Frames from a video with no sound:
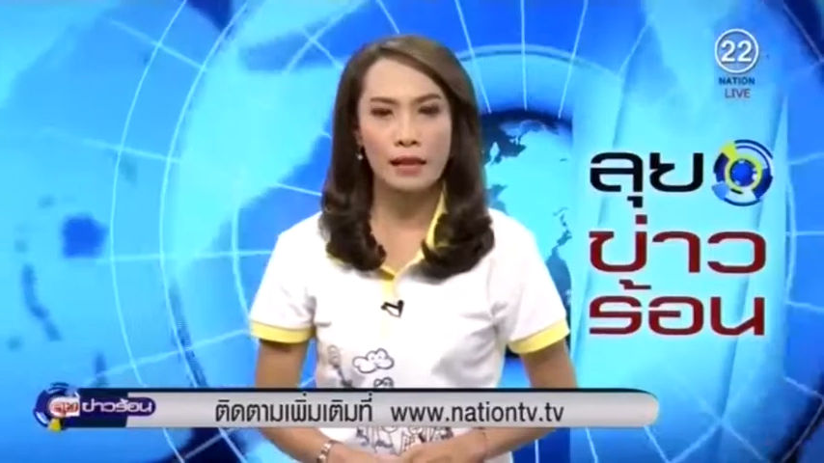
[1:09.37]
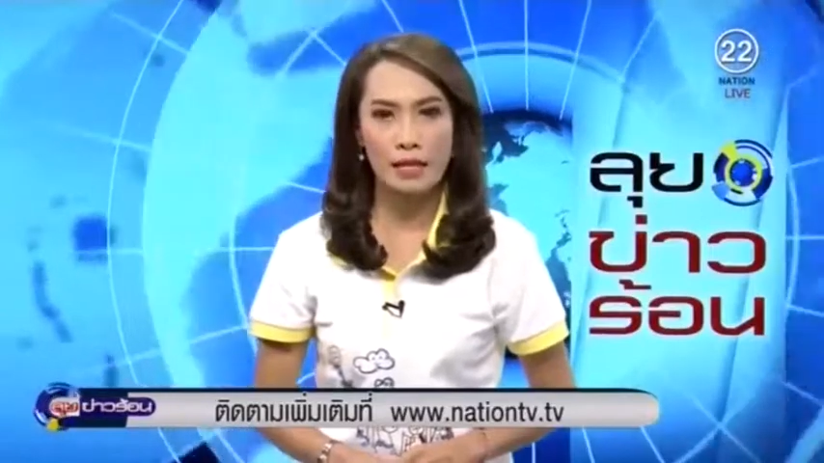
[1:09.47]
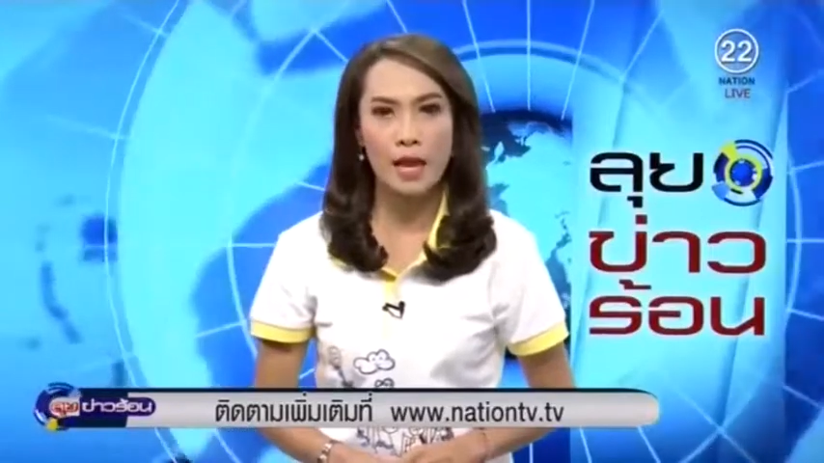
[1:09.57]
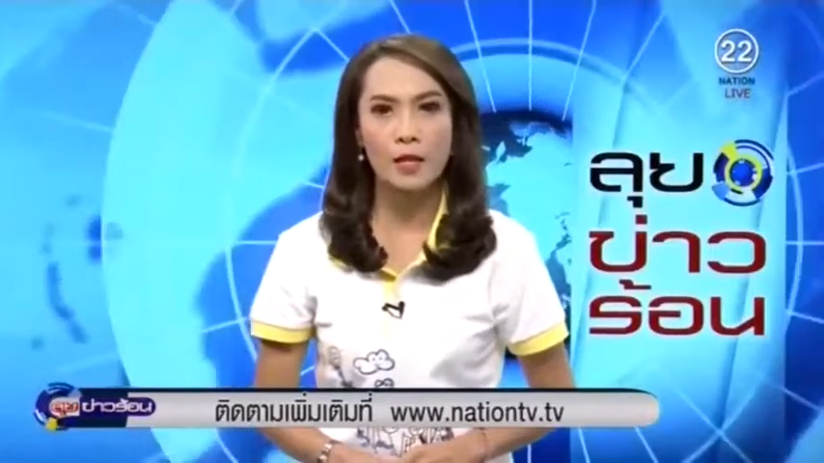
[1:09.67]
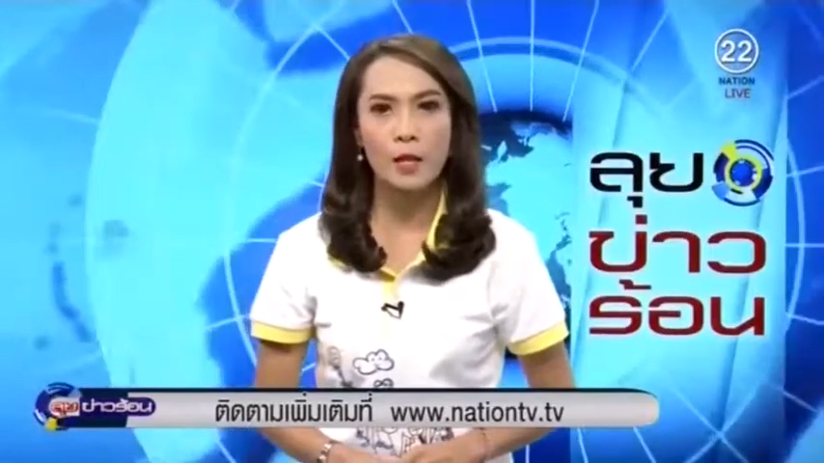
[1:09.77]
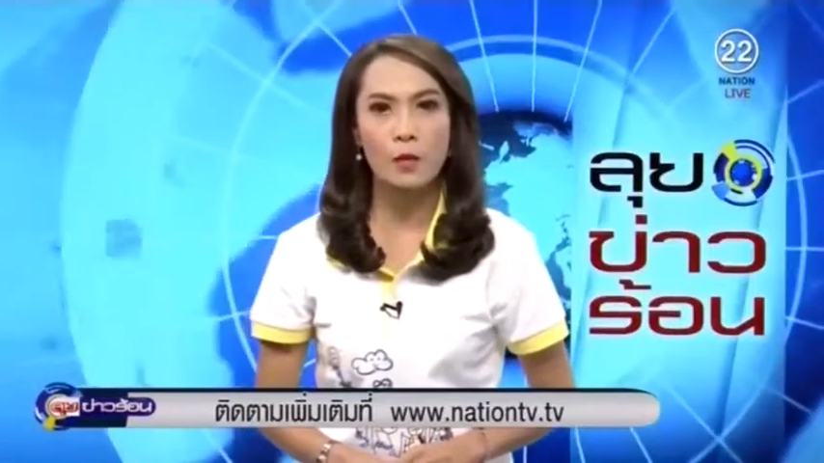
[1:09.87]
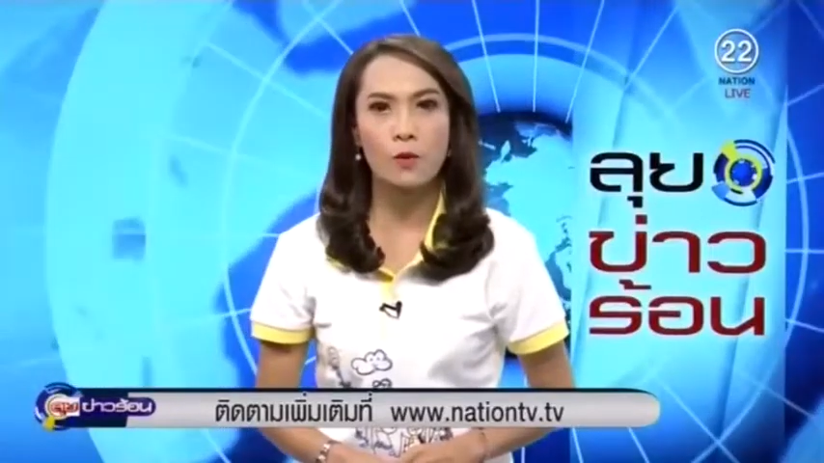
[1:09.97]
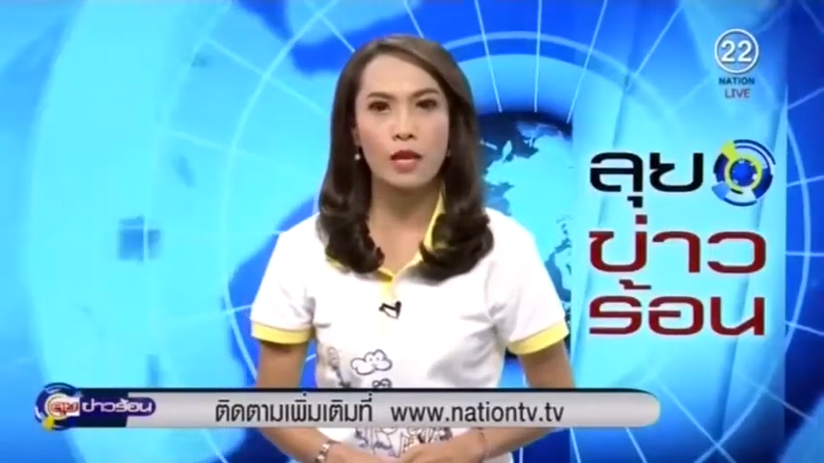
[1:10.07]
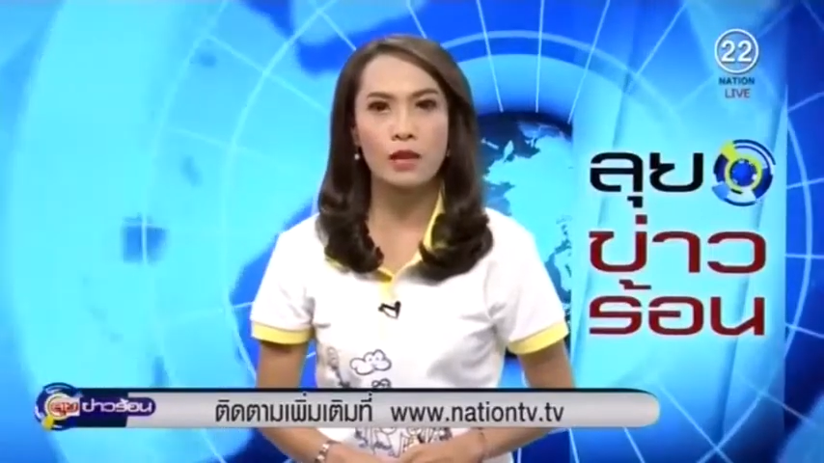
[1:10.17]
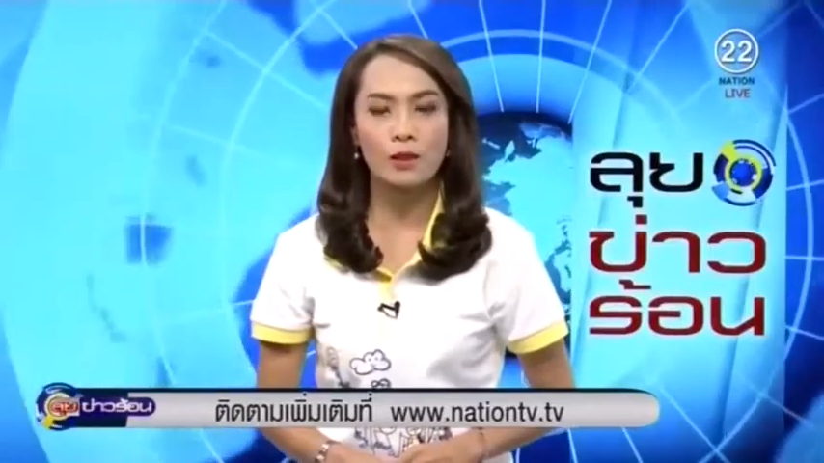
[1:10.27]

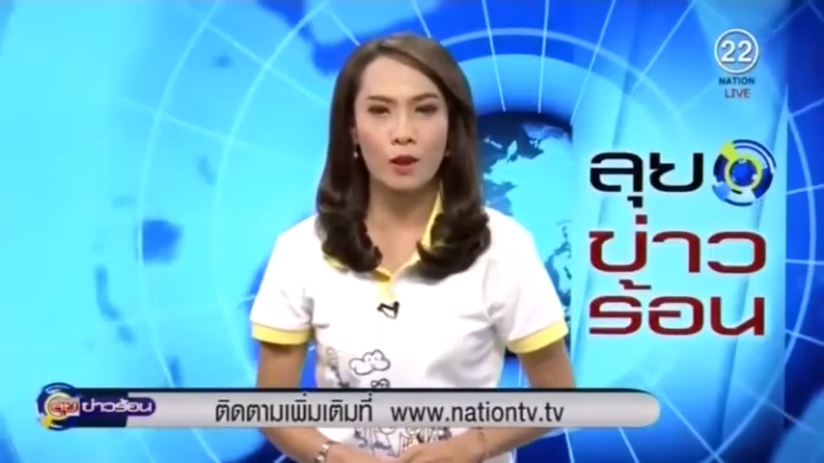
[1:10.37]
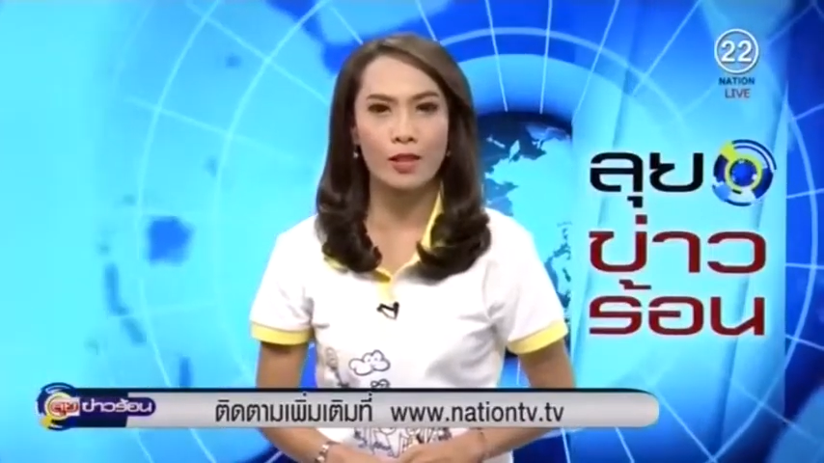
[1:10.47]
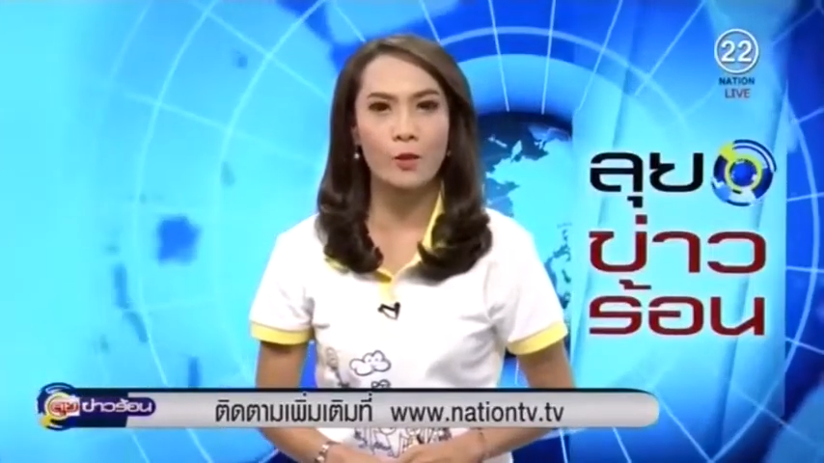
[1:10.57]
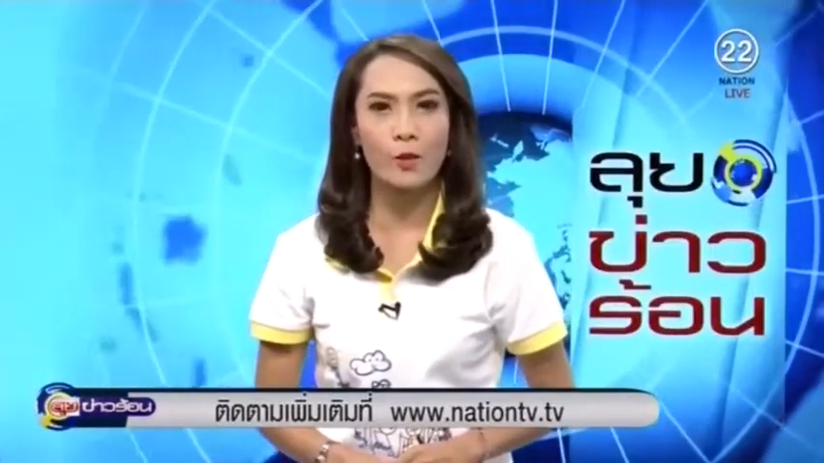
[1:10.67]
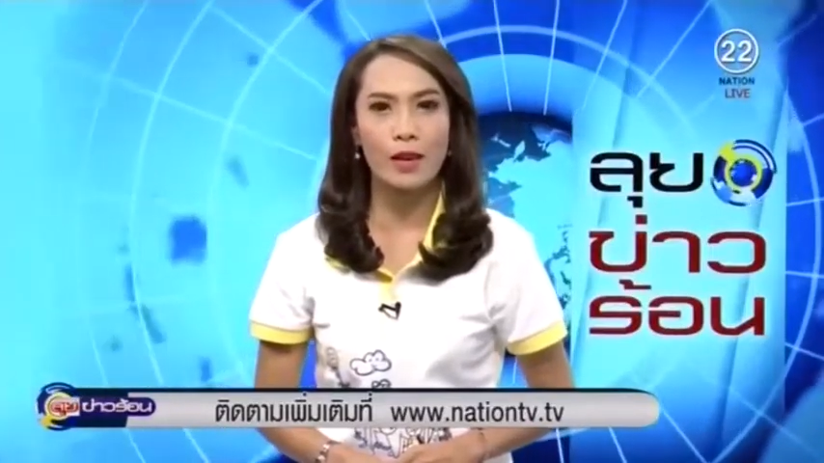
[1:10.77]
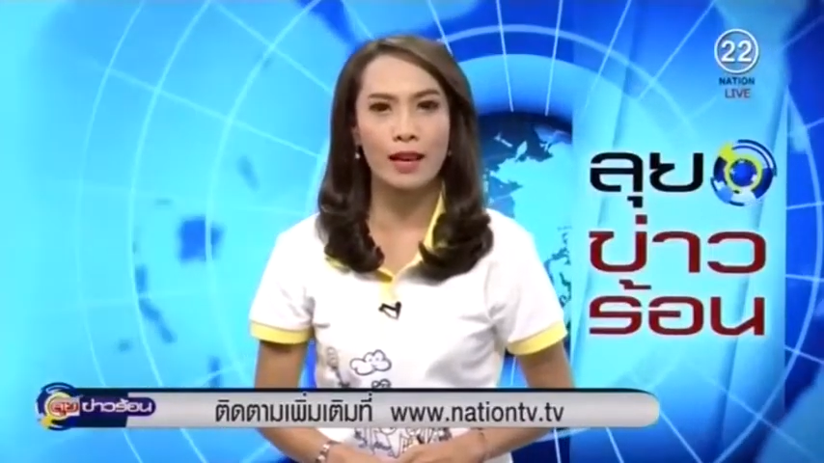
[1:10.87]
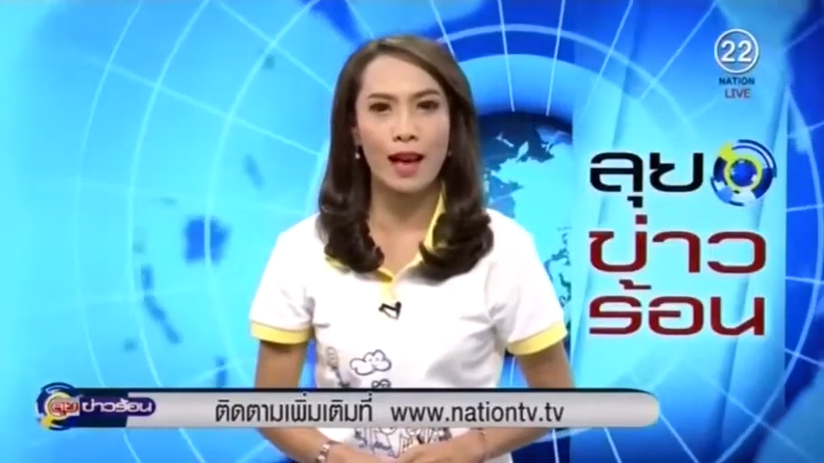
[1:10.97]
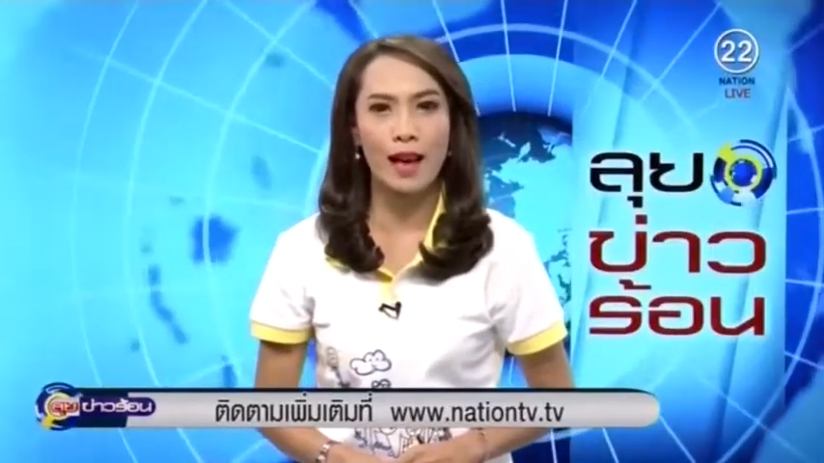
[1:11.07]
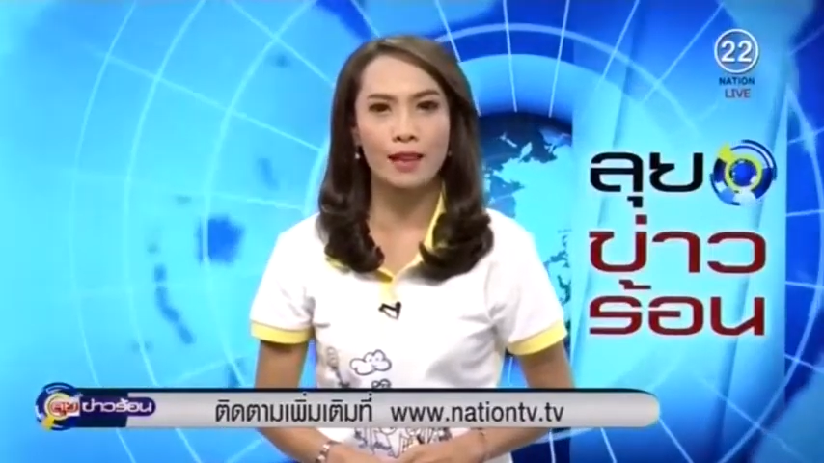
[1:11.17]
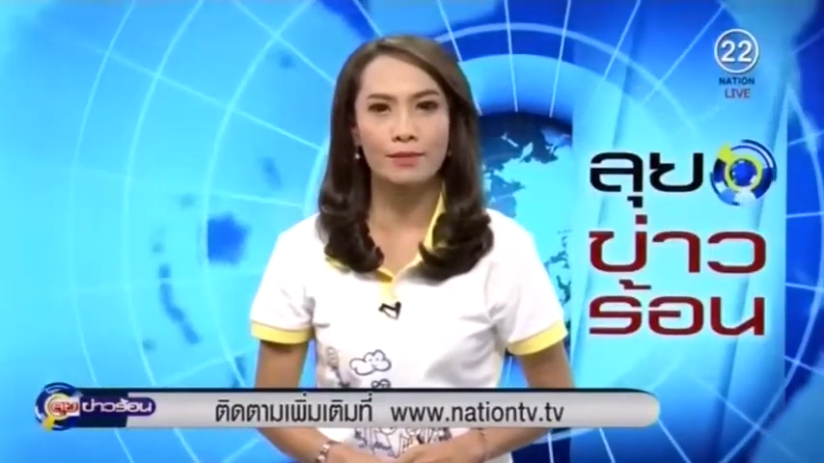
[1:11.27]
nationtv.tv
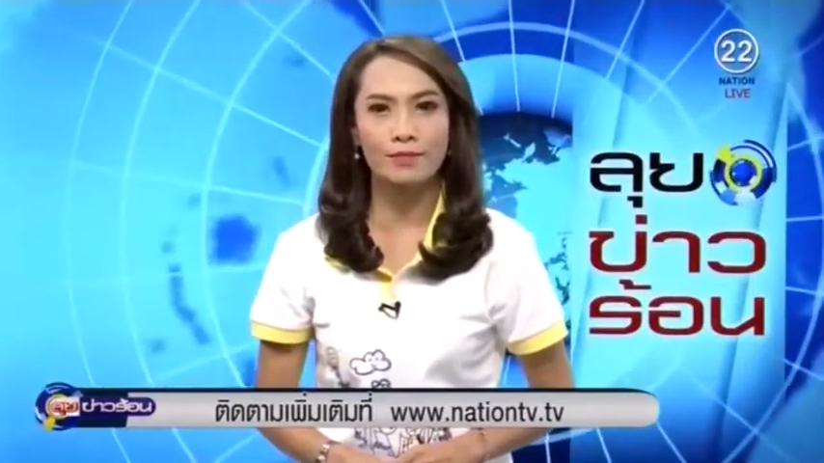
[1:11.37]
ค่ะ